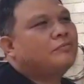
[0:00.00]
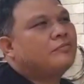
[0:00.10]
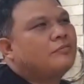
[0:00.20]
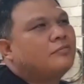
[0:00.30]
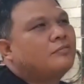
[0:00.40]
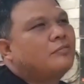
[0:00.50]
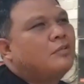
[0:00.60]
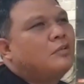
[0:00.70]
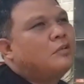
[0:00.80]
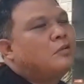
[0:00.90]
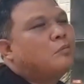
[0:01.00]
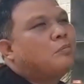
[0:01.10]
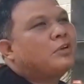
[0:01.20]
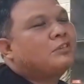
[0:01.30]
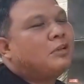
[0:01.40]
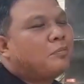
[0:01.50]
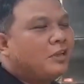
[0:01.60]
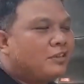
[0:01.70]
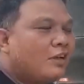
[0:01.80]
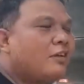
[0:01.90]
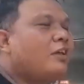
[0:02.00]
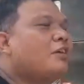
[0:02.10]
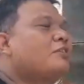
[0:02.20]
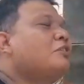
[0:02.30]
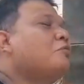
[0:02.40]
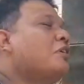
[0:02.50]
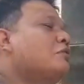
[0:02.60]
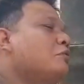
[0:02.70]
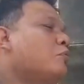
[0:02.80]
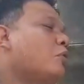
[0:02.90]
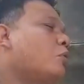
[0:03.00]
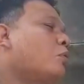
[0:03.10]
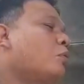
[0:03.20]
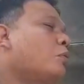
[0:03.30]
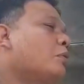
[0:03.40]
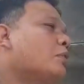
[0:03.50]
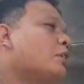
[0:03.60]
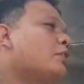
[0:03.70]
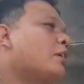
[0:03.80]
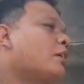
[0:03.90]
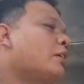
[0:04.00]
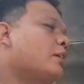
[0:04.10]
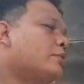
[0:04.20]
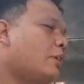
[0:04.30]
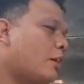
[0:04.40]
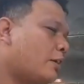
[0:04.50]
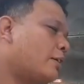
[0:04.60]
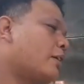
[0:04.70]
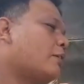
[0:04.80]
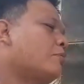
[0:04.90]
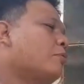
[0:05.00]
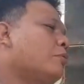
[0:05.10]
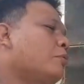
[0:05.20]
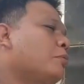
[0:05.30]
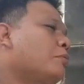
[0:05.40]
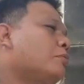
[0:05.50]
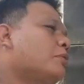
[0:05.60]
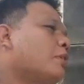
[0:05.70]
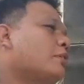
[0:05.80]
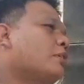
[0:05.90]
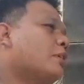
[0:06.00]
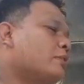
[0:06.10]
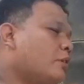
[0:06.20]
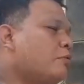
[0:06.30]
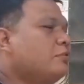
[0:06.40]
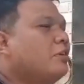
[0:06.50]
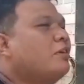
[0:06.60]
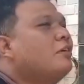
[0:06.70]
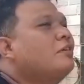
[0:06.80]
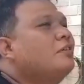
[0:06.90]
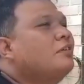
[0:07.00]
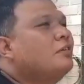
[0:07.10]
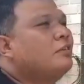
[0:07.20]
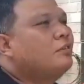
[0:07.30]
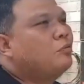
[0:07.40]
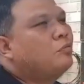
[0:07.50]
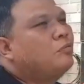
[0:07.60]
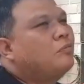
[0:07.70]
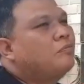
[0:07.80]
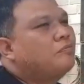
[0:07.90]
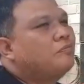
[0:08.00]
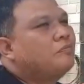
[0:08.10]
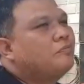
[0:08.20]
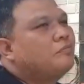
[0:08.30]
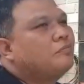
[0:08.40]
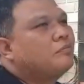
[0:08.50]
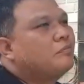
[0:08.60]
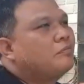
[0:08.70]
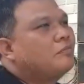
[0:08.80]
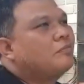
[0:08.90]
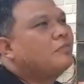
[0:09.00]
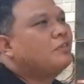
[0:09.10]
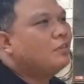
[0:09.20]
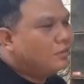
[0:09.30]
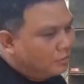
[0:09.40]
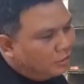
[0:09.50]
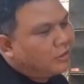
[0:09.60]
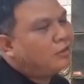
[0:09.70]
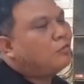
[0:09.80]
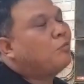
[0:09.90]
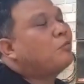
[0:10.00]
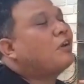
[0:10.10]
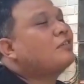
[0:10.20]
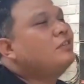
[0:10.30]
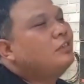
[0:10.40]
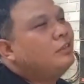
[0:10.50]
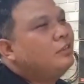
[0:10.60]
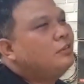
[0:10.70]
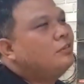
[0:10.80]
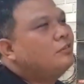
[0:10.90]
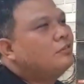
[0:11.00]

Jaya? persap kita lihat situasi dulu kita lihat jarak dekat dulu jarak dekat jauhnya itu ini tergantung lokasi tergantung lokasi